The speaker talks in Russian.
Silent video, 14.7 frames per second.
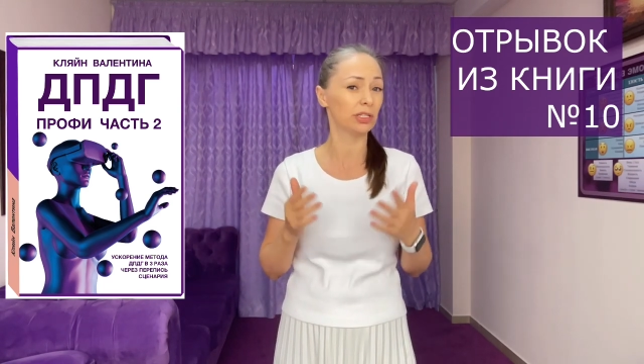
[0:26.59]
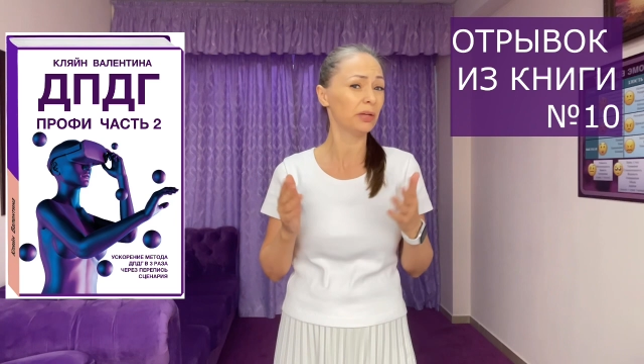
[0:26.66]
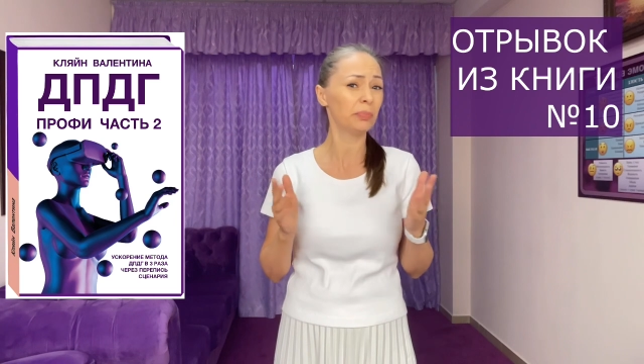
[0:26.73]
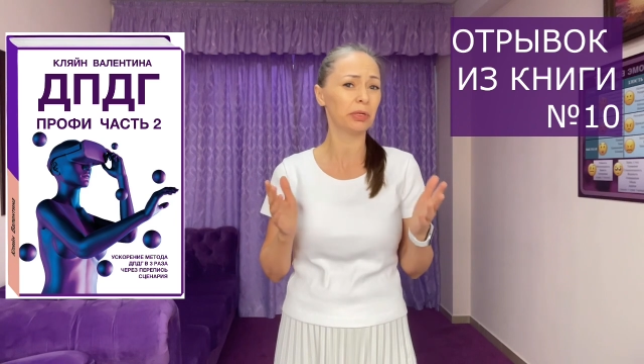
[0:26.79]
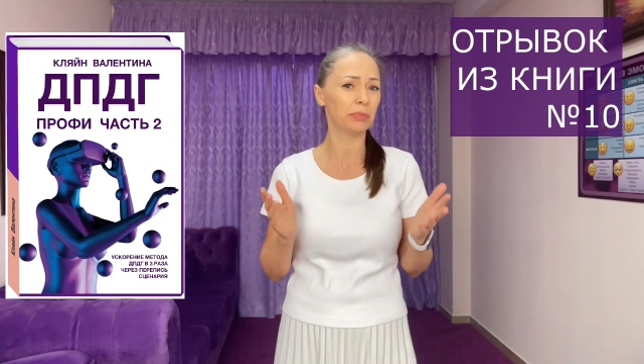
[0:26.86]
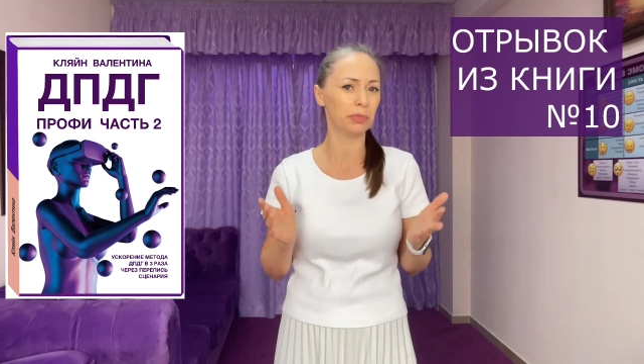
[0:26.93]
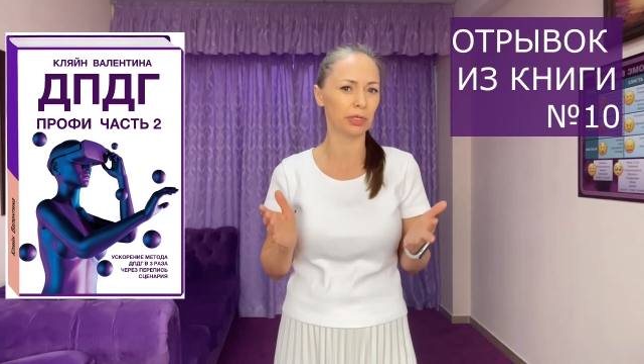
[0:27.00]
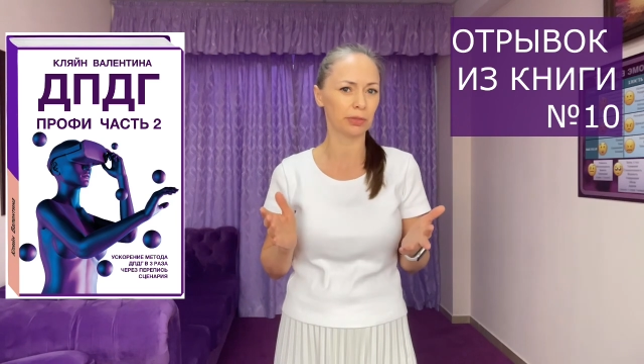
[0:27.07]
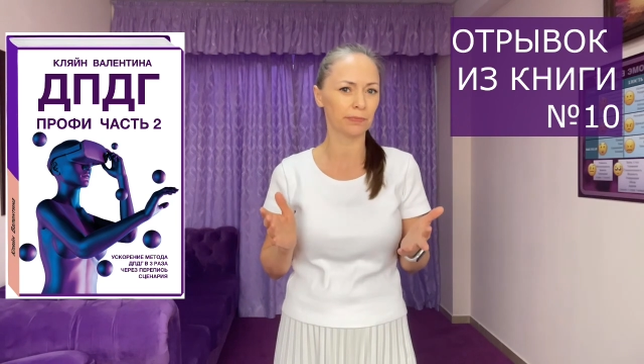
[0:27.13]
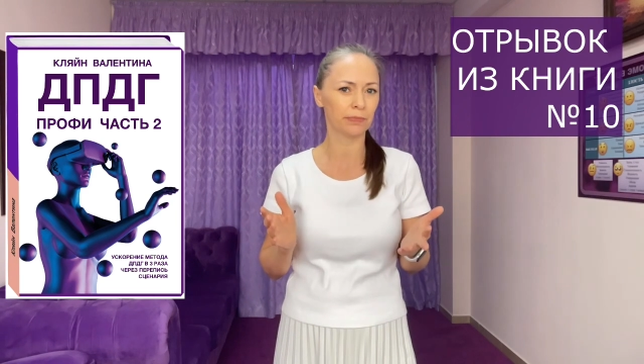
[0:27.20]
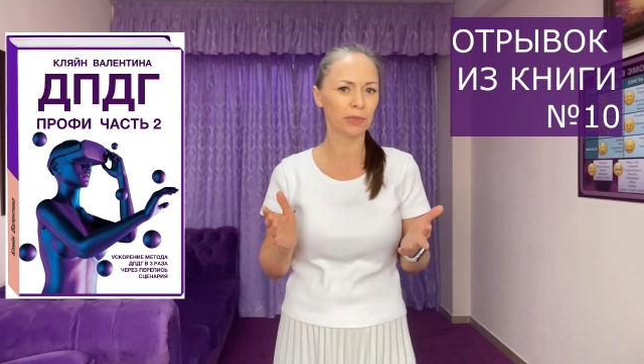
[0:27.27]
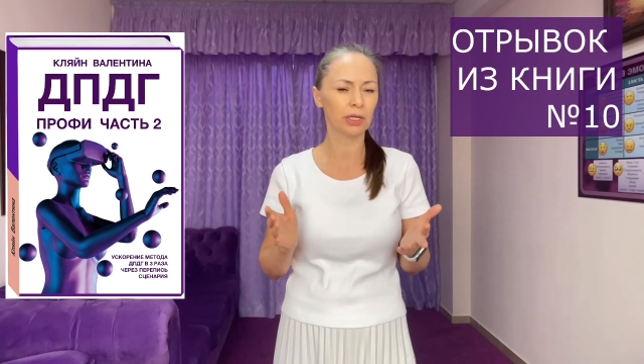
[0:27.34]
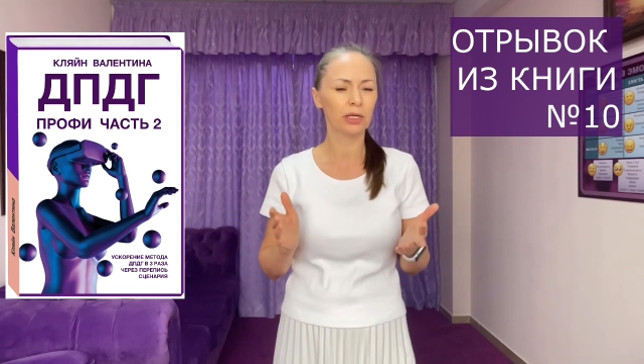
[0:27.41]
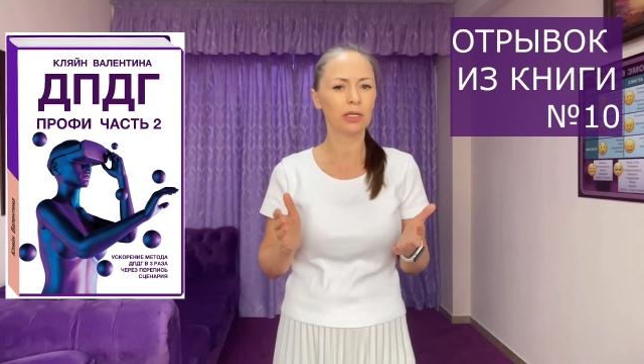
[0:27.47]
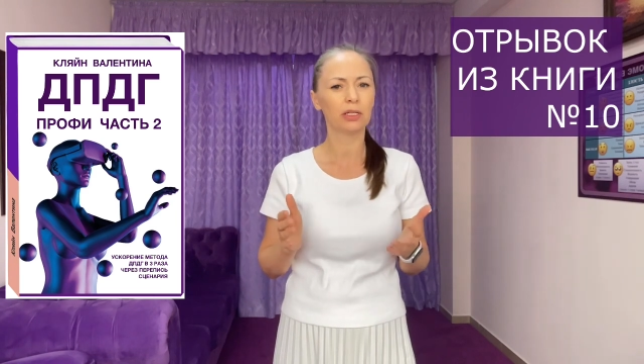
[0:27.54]
Например,
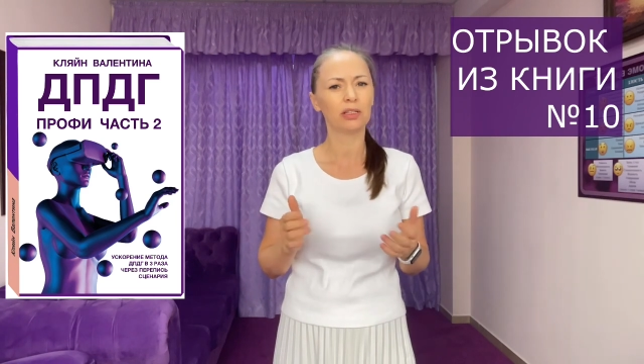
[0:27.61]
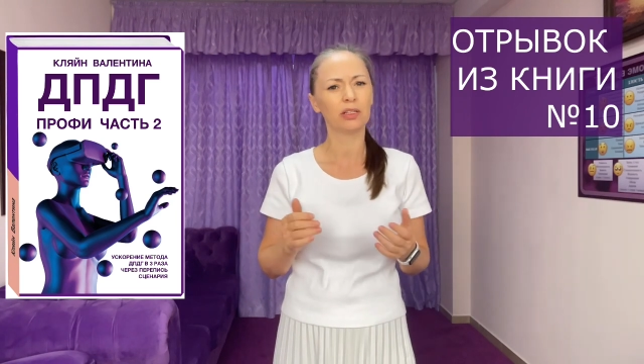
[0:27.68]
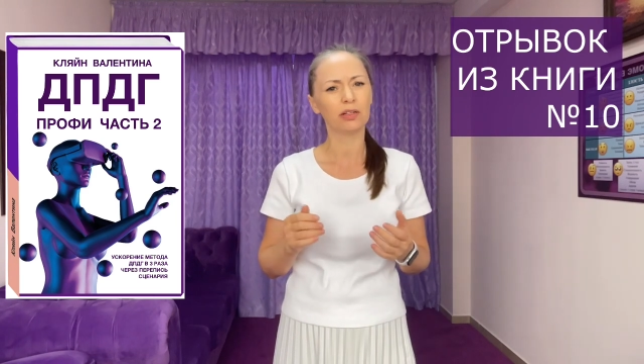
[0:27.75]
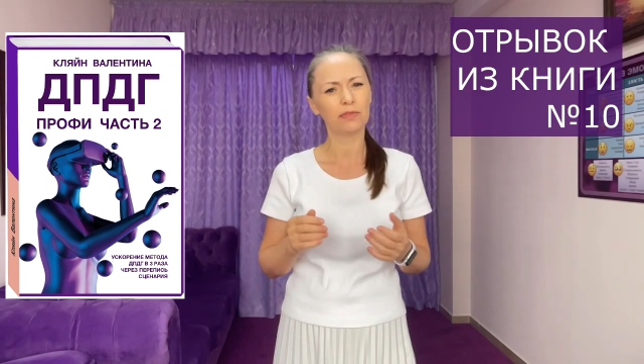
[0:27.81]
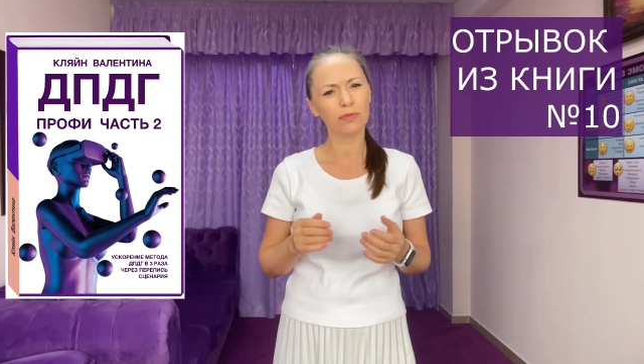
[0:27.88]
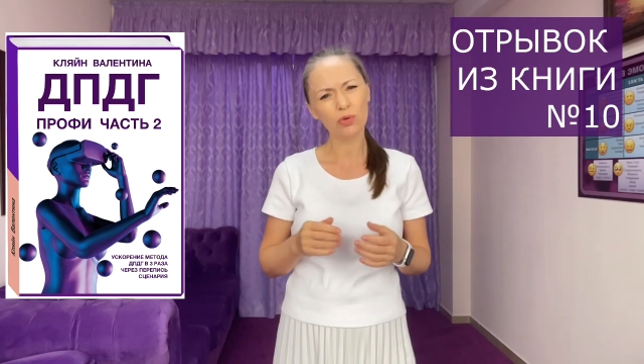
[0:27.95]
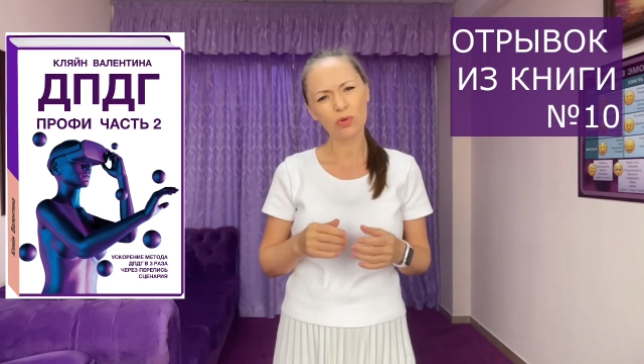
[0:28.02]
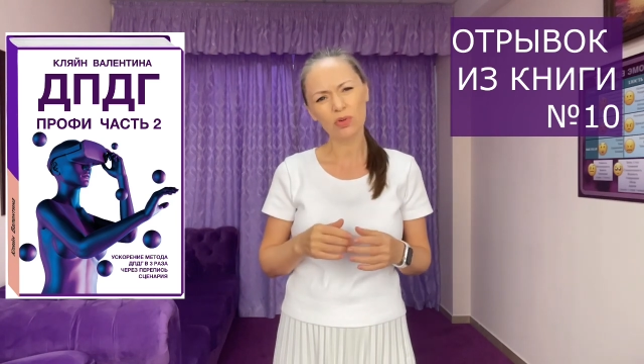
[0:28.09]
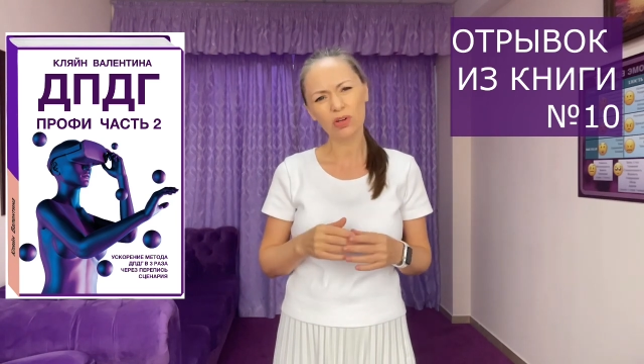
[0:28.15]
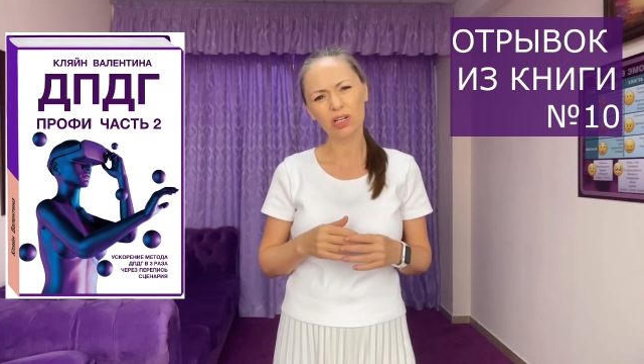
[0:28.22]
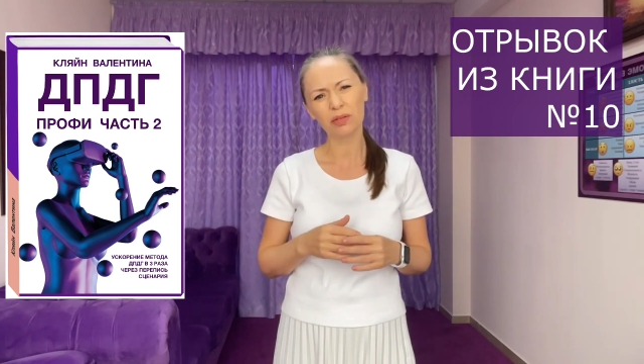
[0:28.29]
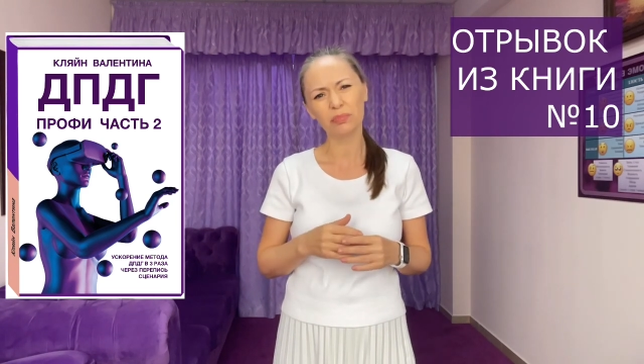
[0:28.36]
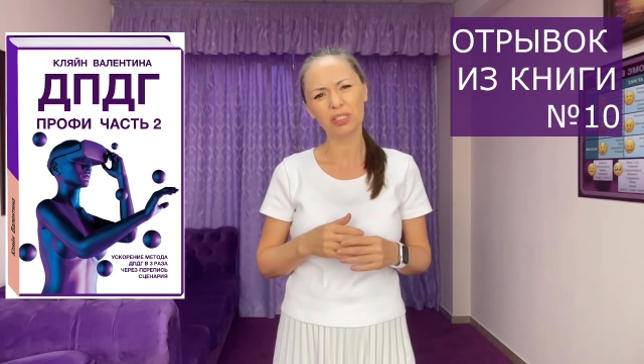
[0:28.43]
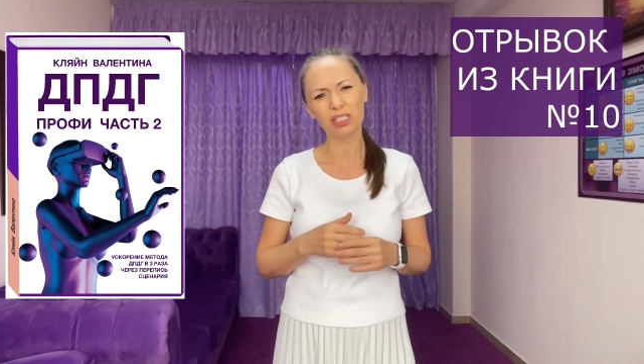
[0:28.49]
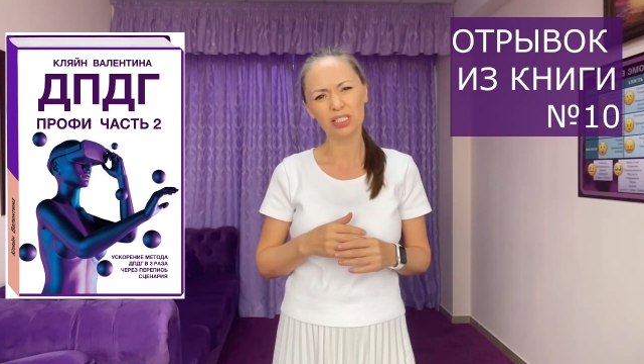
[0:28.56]

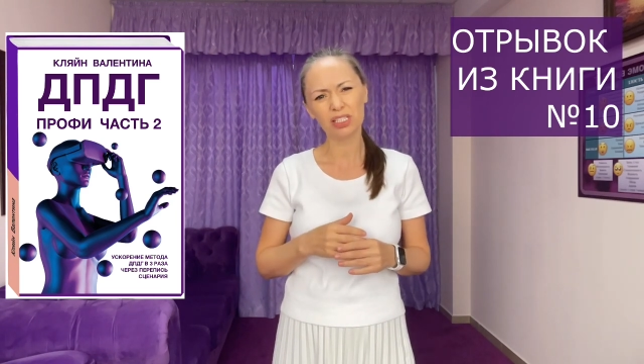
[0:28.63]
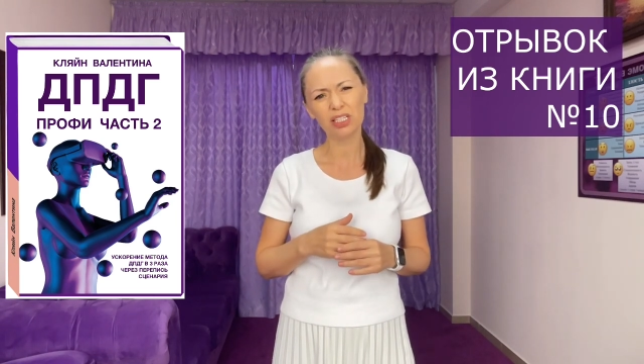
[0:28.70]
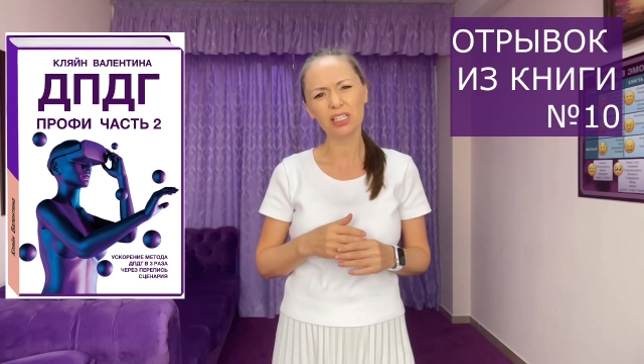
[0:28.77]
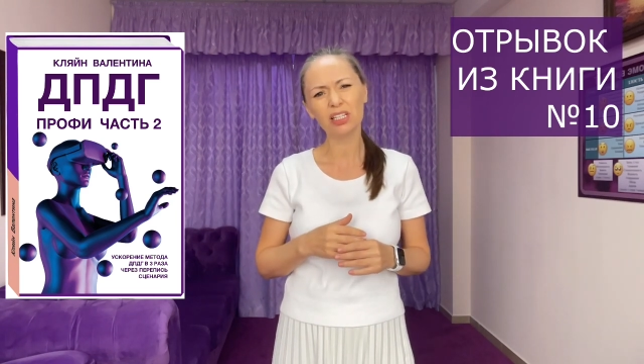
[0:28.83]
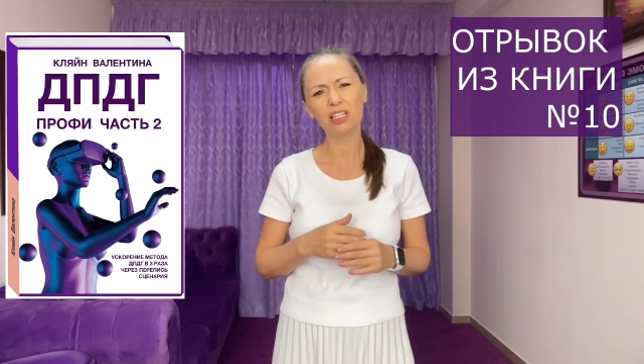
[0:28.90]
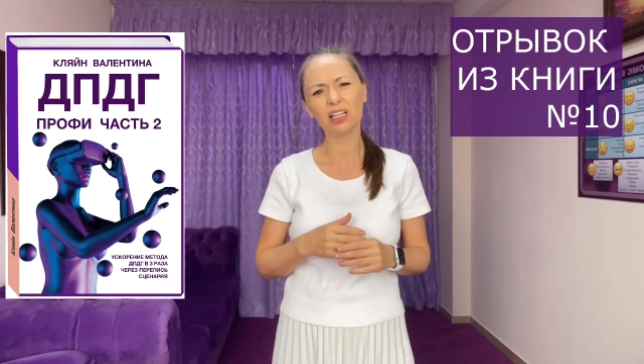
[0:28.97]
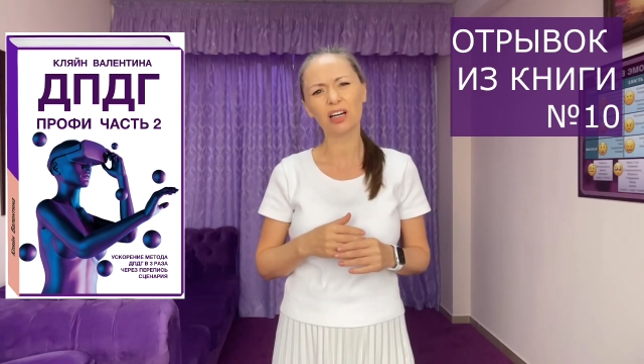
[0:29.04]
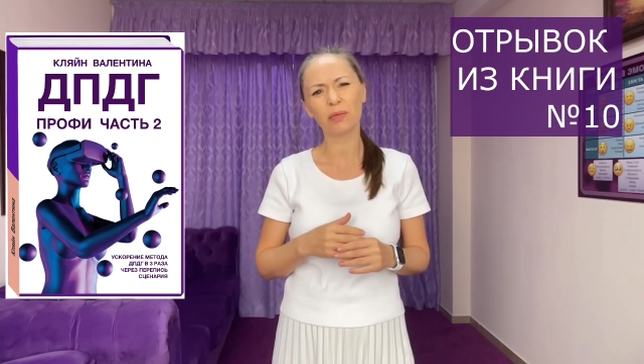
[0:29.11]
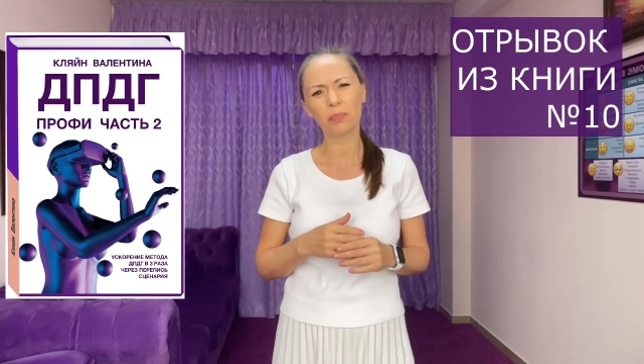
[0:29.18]
Тревога, бессилие,